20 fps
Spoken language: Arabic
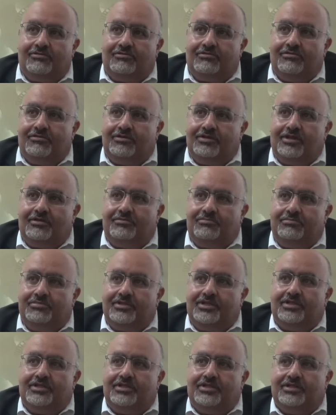كنا
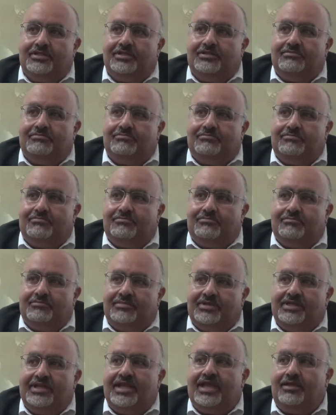بن
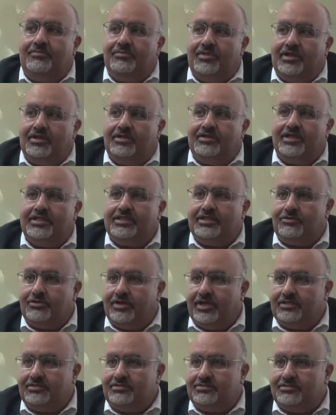بنعمل
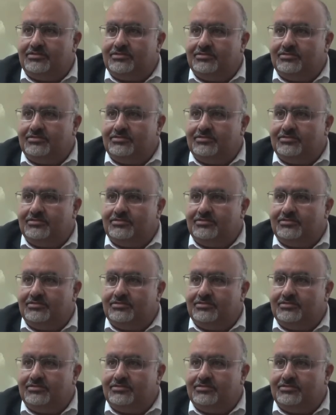ندوات